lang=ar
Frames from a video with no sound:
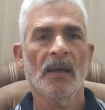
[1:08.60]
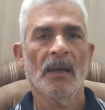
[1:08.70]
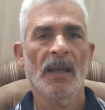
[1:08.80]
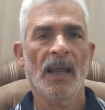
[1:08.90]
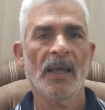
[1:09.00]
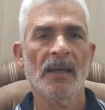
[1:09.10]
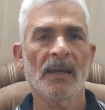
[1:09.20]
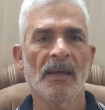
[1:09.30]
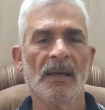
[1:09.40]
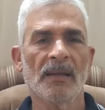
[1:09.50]

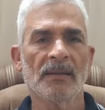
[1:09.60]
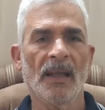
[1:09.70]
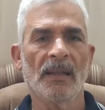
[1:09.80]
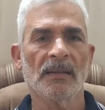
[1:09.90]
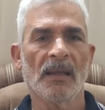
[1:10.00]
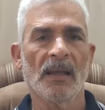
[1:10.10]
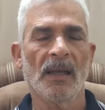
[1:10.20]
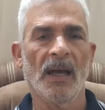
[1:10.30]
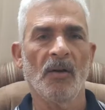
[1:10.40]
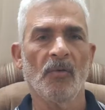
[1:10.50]
الحاجة الثالثة
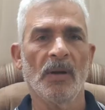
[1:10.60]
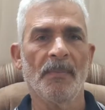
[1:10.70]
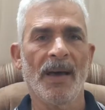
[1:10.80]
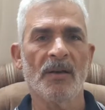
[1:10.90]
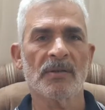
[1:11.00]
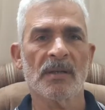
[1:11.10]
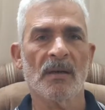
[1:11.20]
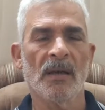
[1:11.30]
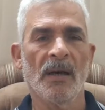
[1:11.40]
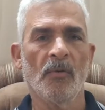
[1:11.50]
أو المحظة
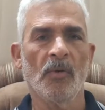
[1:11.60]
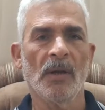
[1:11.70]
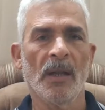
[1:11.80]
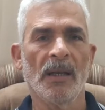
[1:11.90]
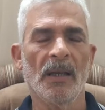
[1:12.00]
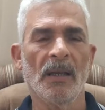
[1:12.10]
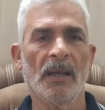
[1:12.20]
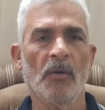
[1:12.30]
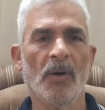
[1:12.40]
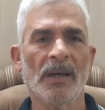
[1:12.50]
أو
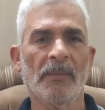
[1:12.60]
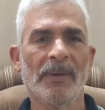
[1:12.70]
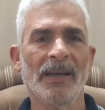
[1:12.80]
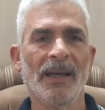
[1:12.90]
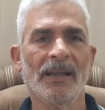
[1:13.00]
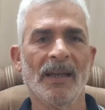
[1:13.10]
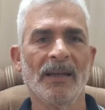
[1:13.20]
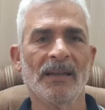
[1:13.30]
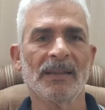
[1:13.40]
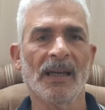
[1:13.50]
الواجب إن احنا
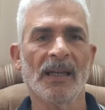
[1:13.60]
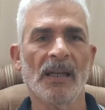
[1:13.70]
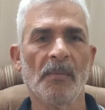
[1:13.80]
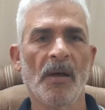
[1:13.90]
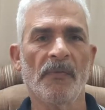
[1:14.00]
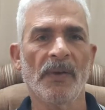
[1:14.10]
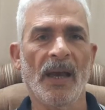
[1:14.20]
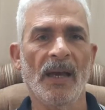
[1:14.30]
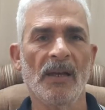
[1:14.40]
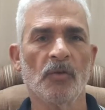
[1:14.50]
نتجنبها في
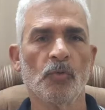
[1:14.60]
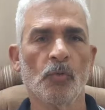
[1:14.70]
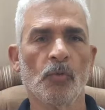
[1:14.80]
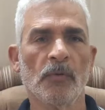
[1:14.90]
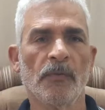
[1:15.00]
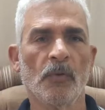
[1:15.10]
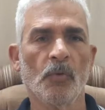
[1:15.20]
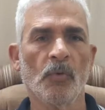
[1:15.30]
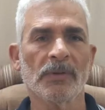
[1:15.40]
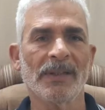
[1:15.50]
حالة وجود
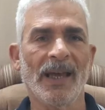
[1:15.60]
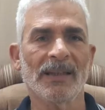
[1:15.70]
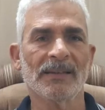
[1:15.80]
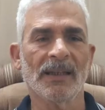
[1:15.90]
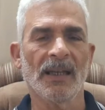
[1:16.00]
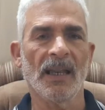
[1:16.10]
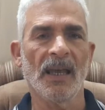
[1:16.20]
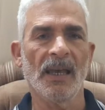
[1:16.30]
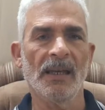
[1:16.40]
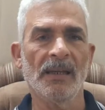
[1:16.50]
فروخ تحت
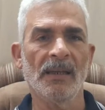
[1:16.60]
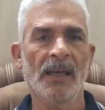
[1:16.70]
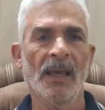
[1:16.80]
الأهالي